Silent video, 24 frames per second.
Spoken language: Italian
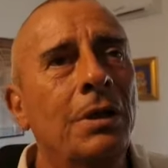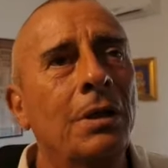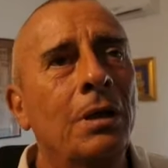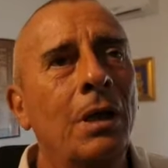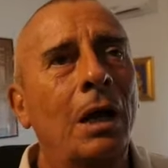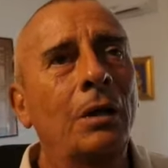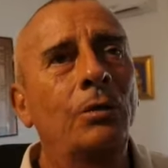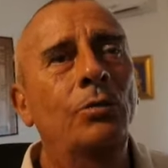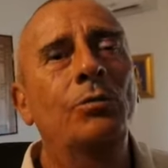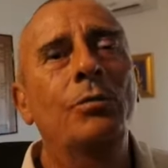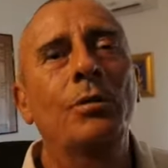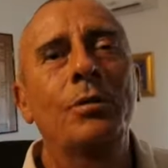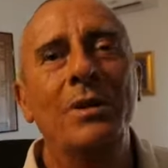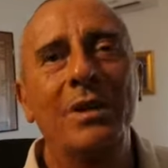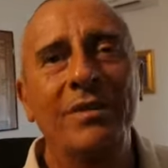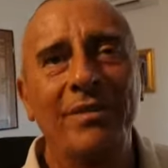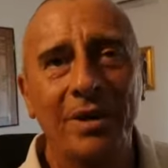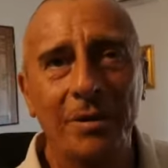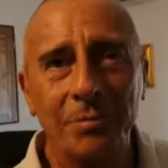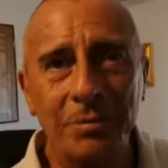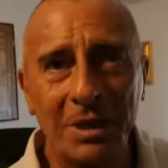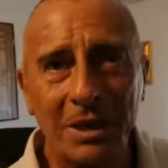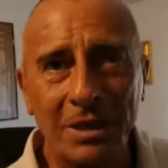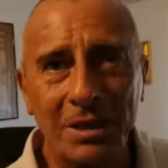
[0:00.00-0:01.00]
a tutte le
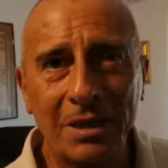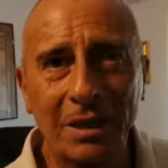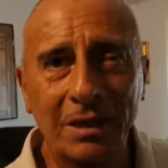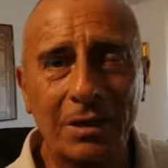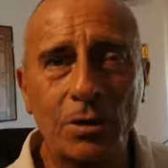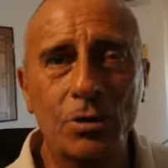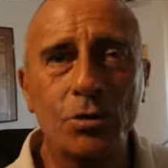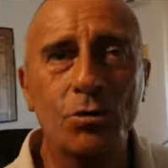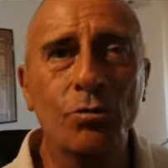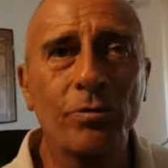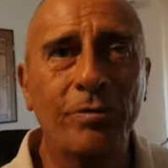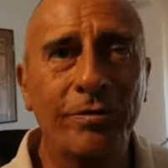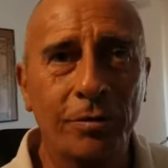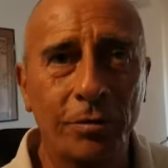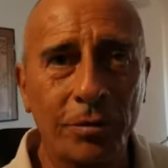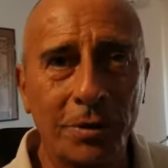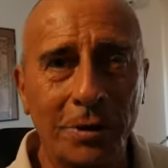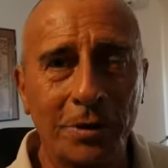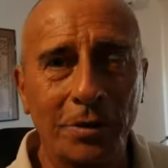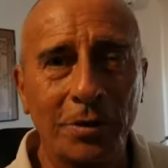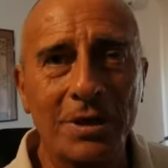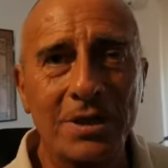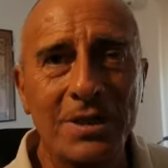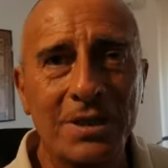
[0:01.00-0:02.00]
famiglie che
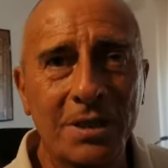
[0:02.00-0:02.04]
usufruirono del